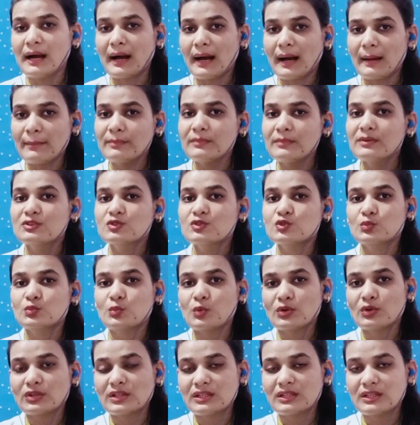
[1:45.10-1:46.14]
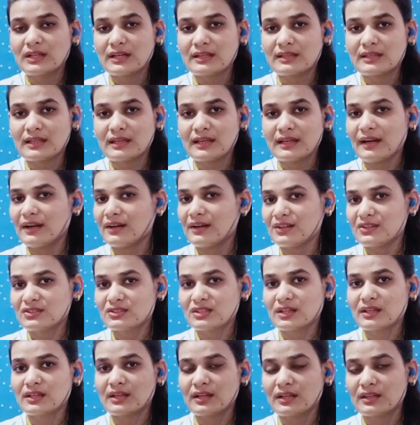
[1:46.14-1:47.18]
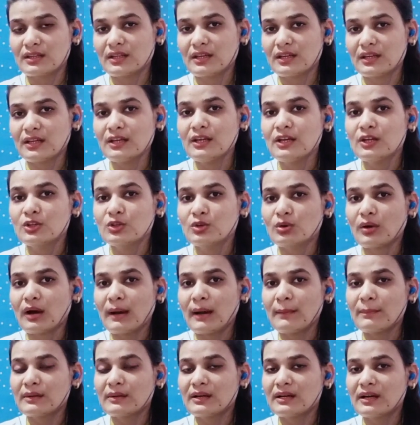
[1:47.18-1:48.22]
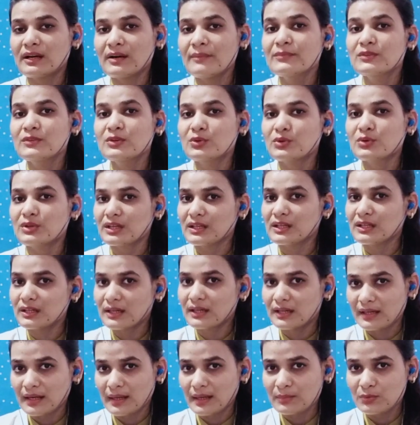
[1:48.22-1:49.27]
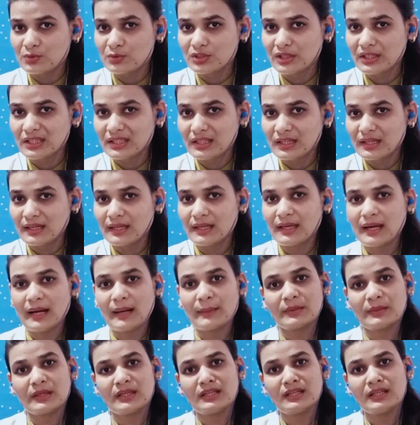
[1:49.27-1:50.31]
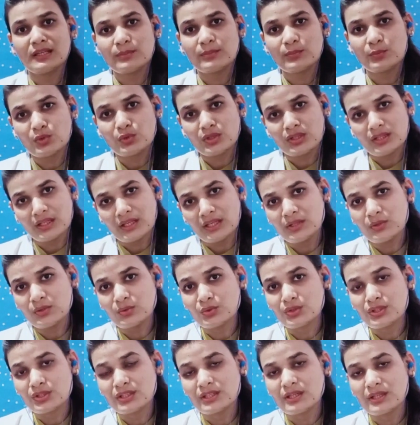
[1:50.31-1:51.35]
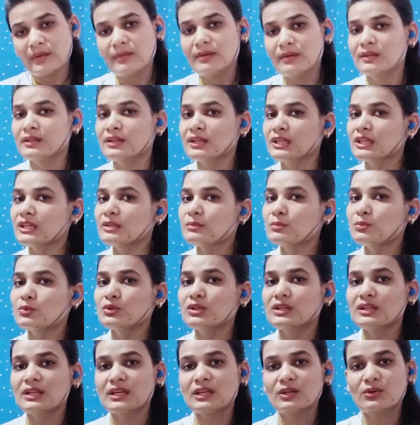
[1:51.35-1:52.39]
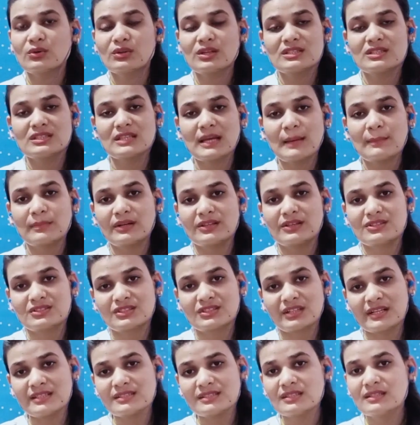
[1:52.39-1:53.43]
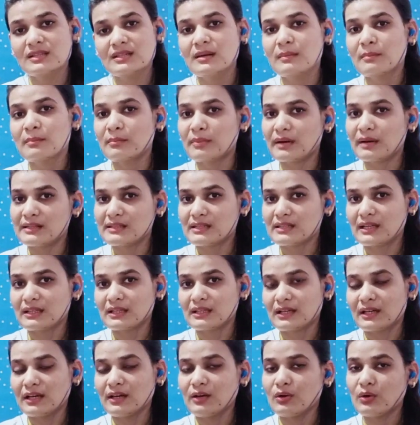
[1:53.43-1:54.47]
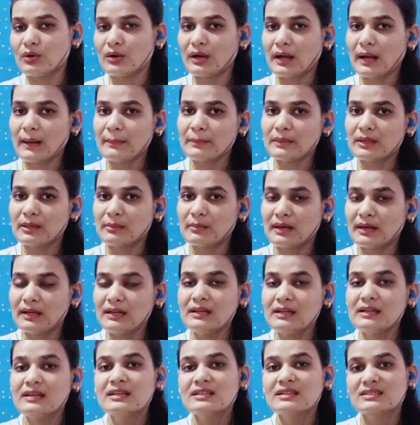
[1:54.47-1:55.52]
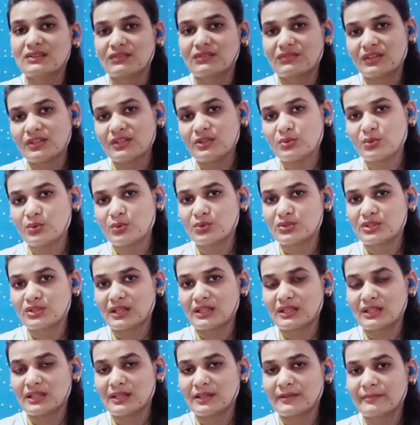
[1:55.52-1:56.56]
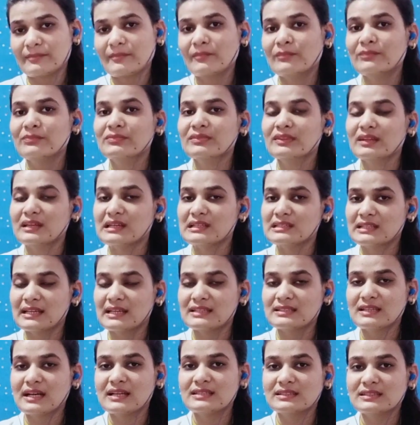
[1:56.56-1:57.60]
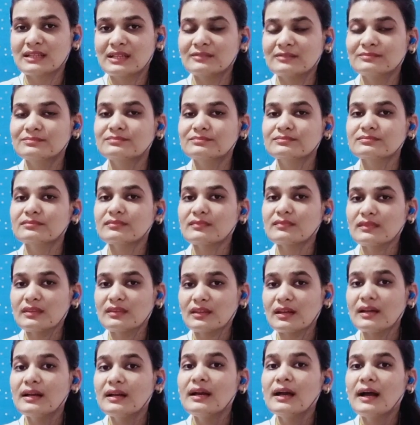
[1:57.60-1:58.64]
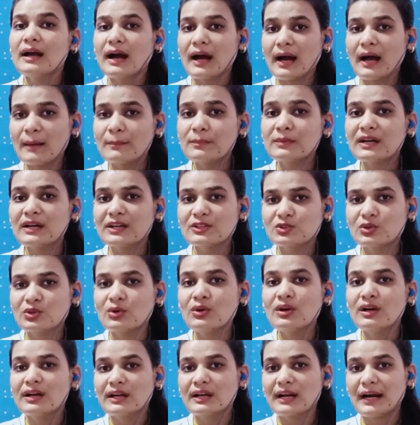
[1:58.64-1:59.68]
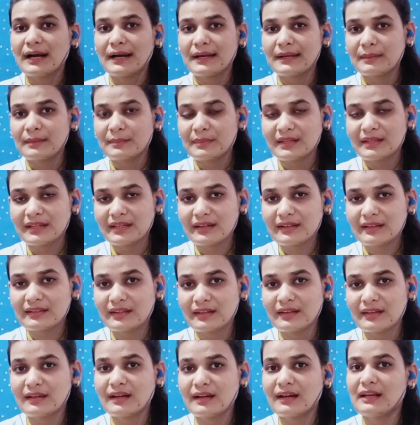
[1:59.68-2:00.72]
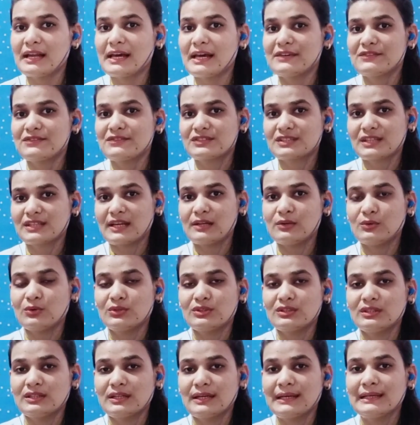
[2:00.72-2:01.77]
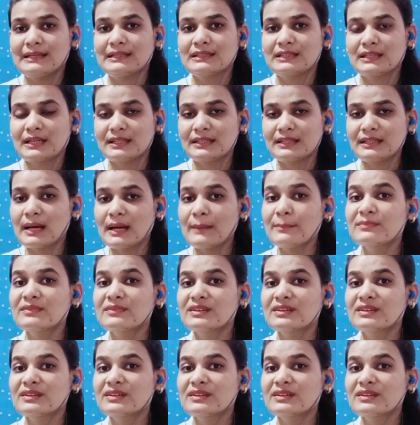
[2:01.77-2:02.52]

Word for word: आप स्मोकिंग करते हैं एडिक्शन करते हैं तो आपका रूटीन खराब हो जाता है आपकी नींद पूरी नहीं होती है नींद पूरी नहीं होने से आपका स्ट्रेस बढ़ जाता है और आपके बाल सफेद हो जाते हैं इसके साथ साथ आपका जो खाने पीने का तरीका लाइफस्टाइल होती है यदि आप